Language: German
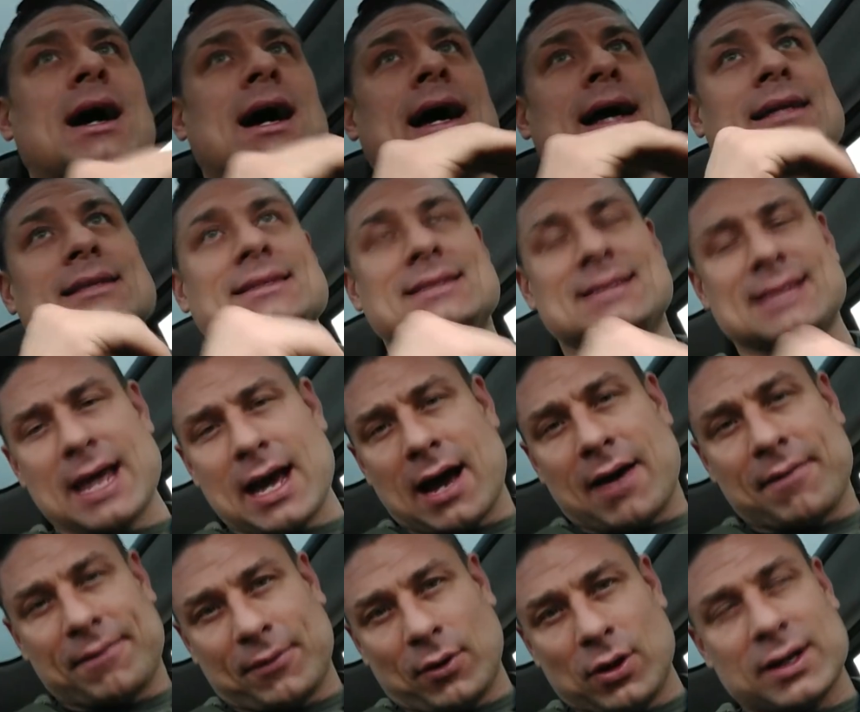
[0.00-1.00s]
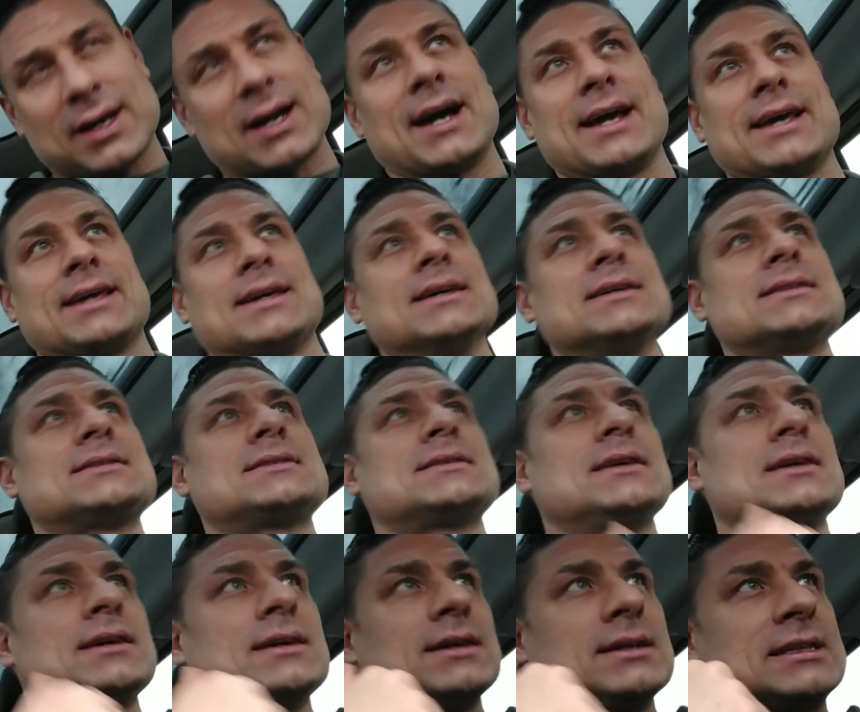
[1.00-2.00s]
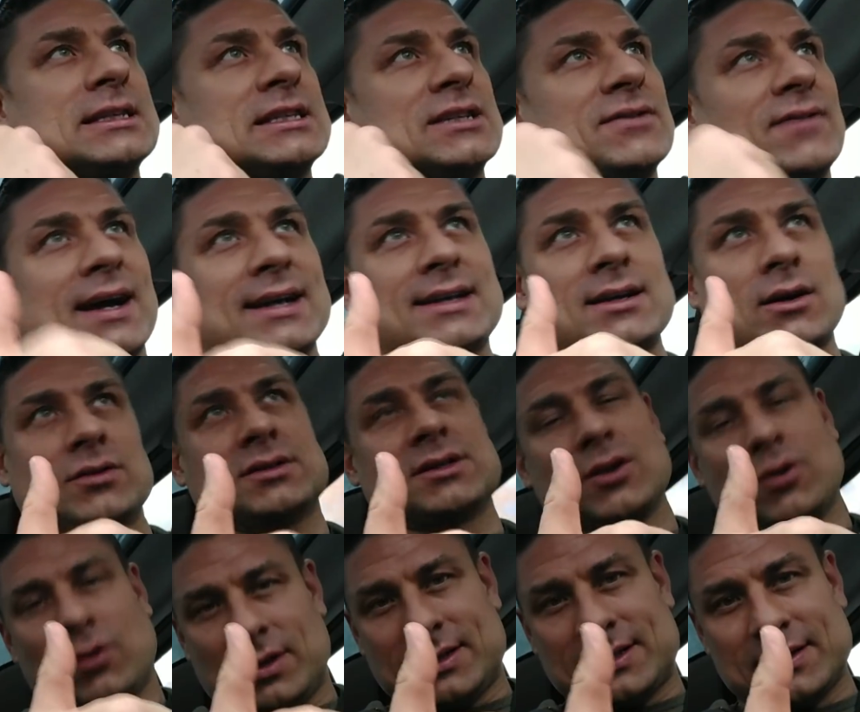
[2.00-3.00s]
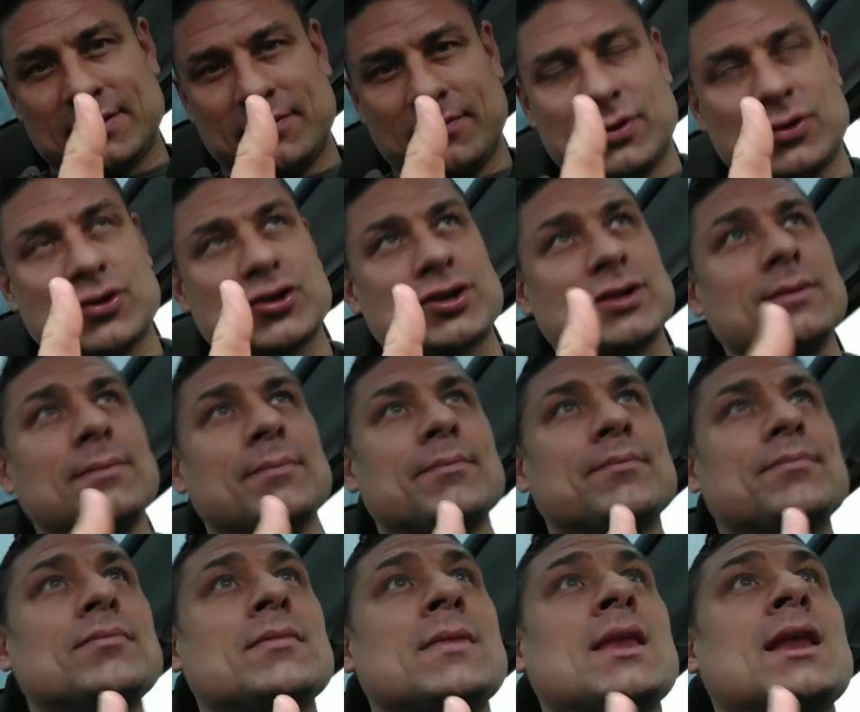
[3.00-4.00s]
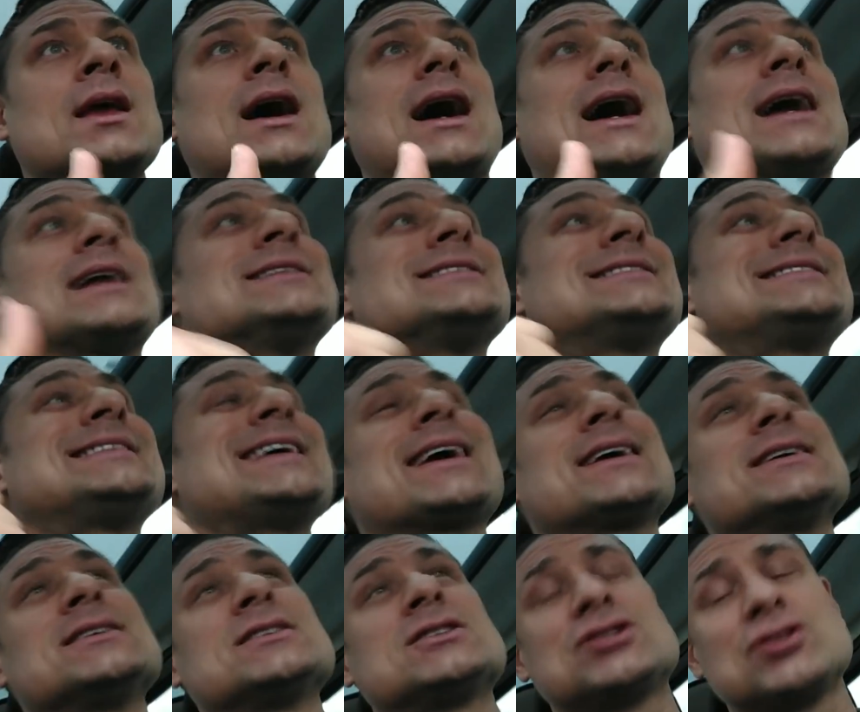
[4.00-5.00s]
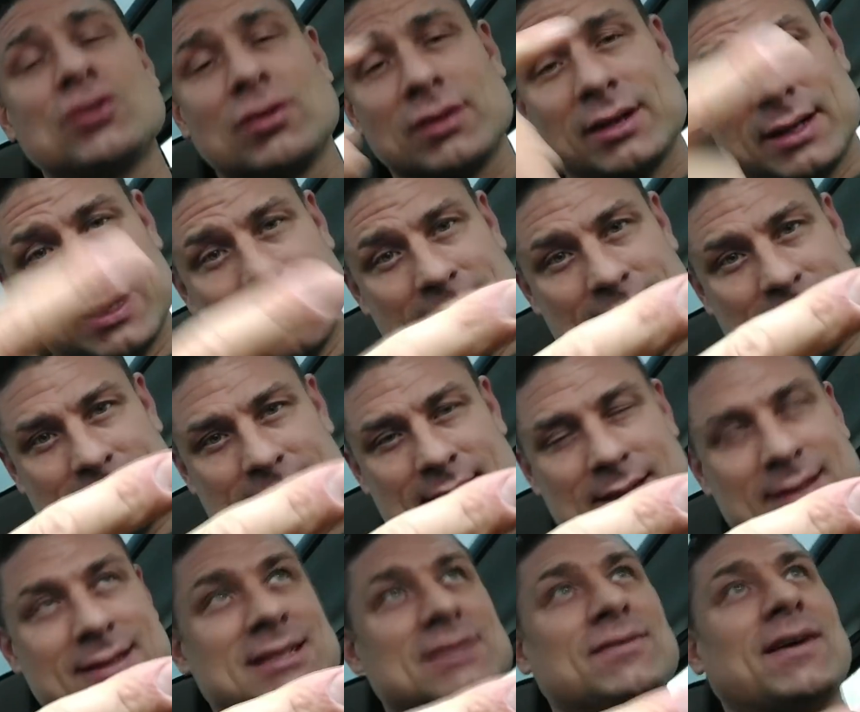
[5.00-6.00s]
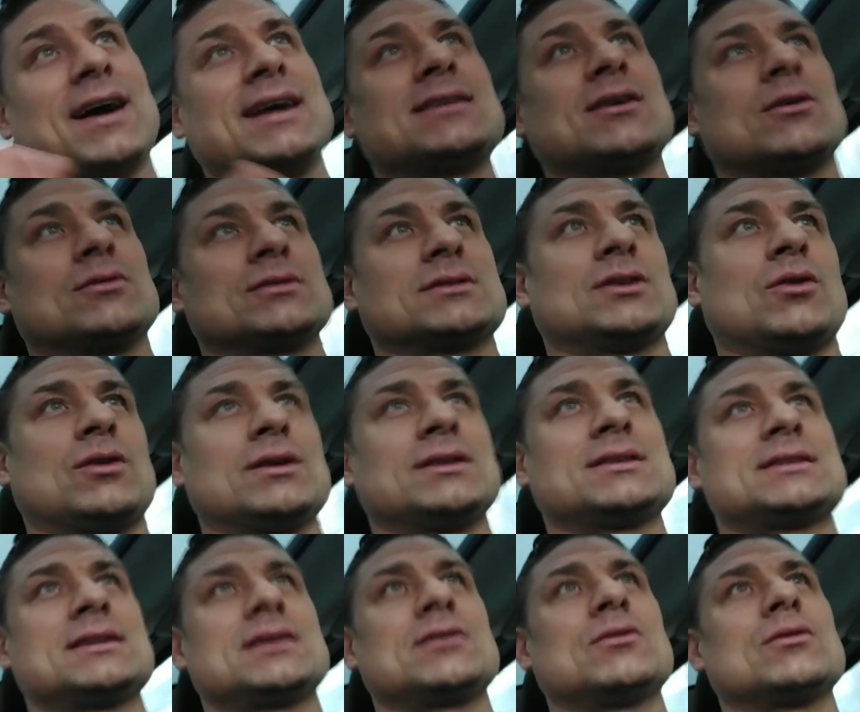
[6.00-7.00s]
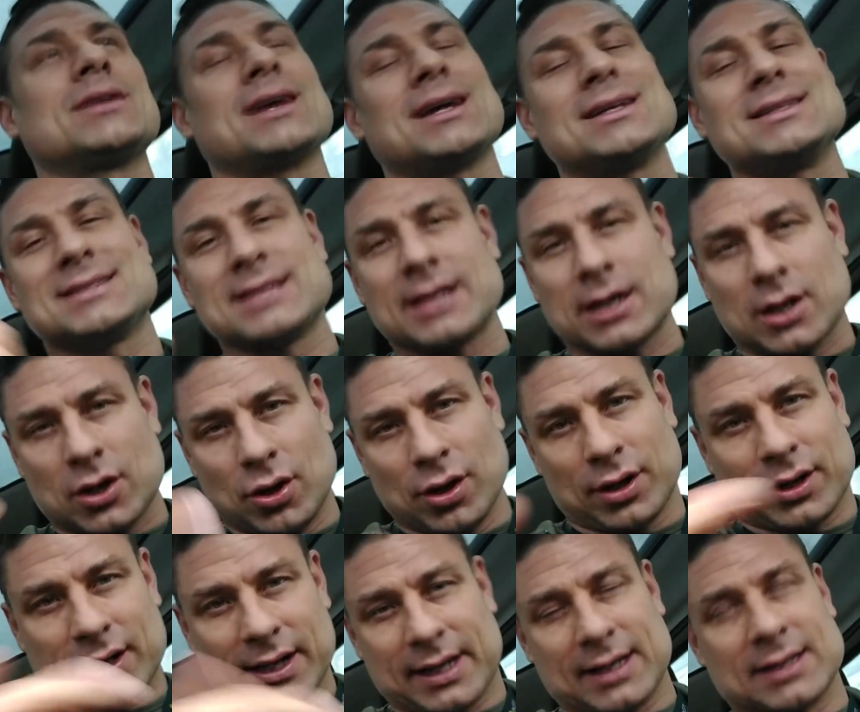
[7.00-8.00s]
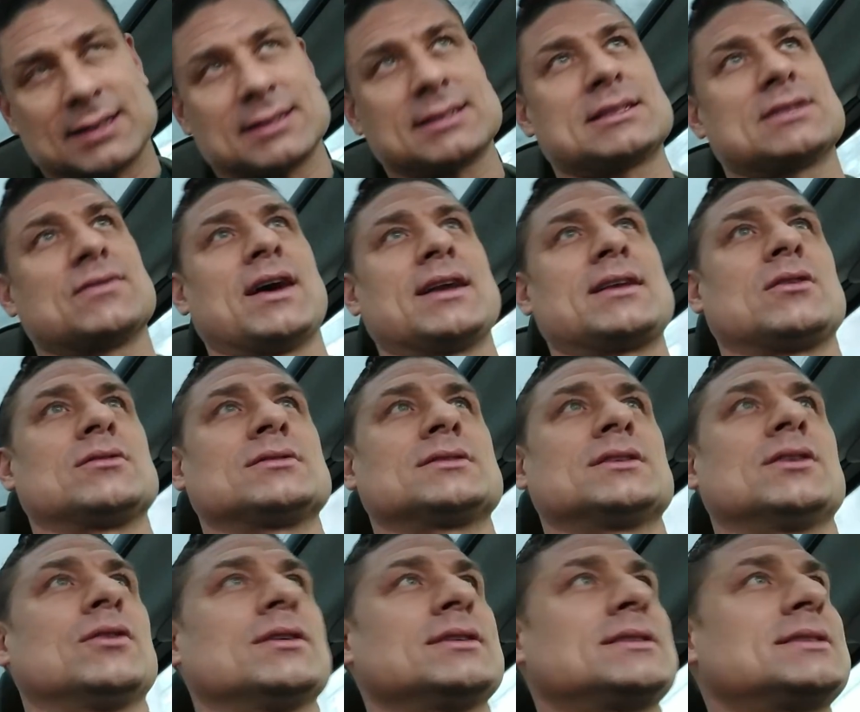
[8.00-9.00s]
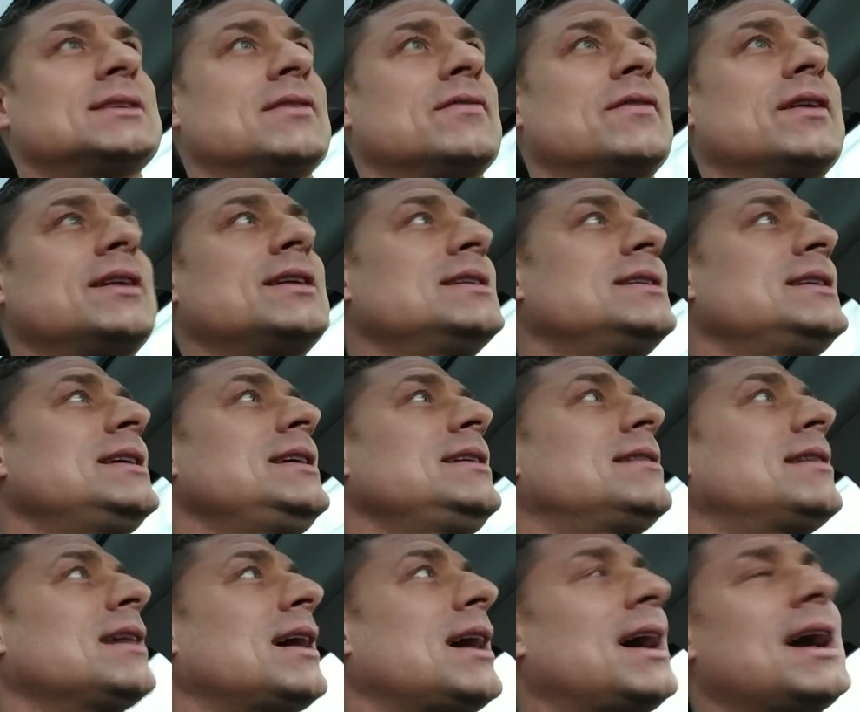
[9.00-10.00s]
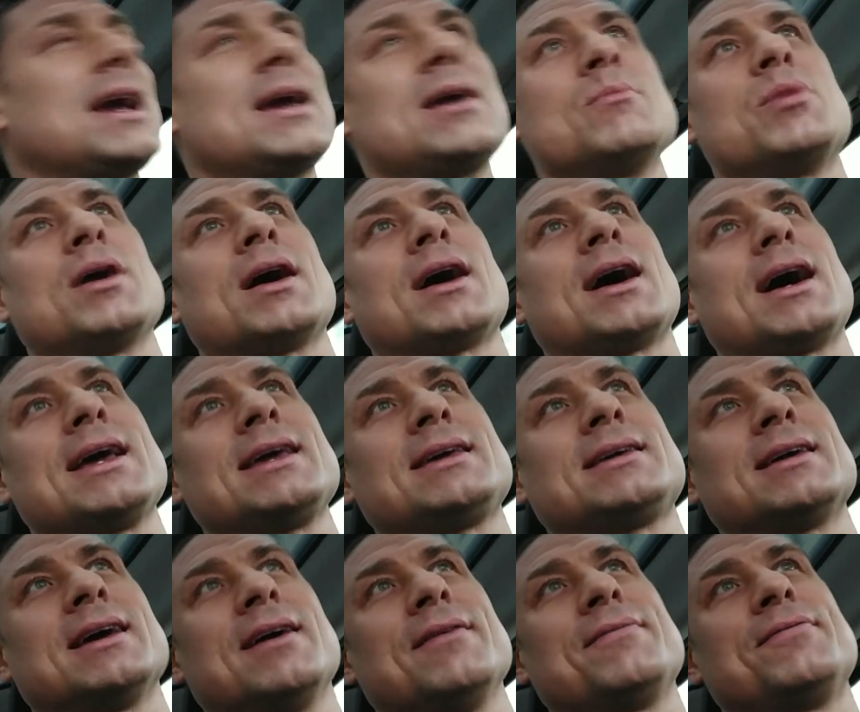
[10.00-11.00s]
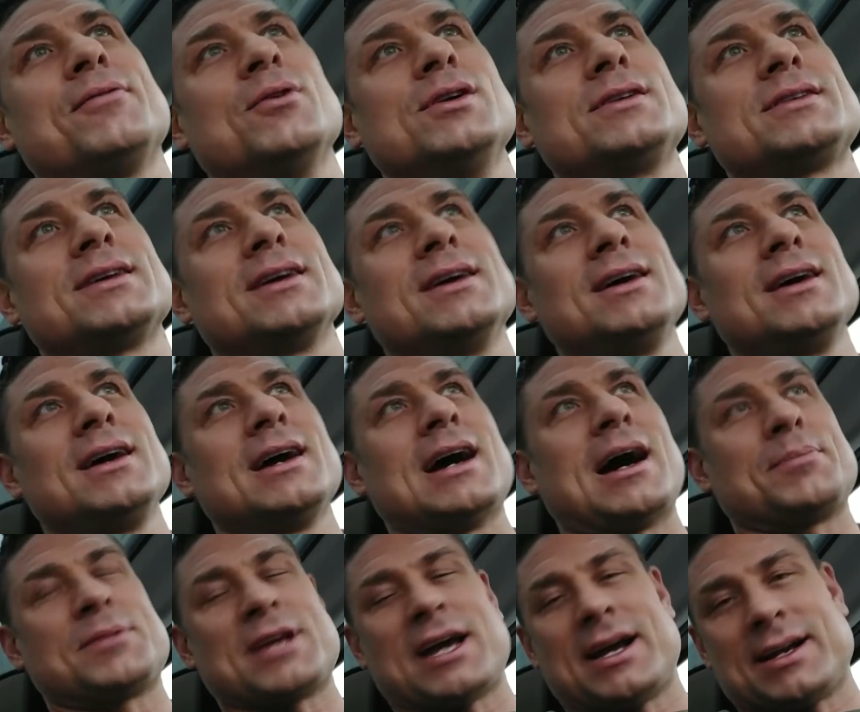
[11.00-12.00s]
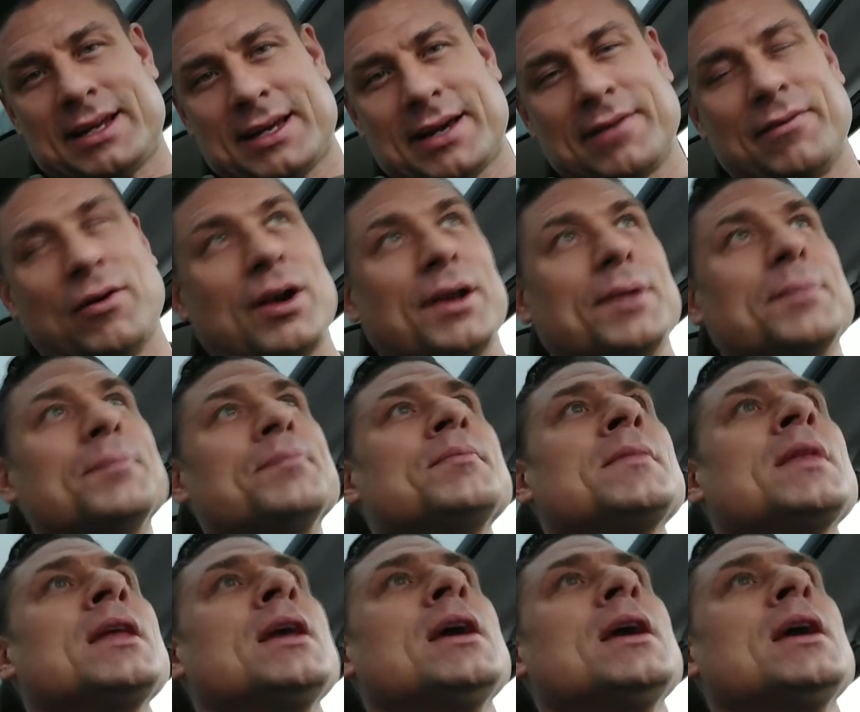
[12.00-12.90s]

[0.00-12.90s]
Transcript: ein sehr erfolgreiches 2019 wünschen, ein sehr gesundes 2019 und ein sehr glückliches 2019. Wenn ihr die drei Bereiche erfüllt, habt ihr eigentlich gewonnen.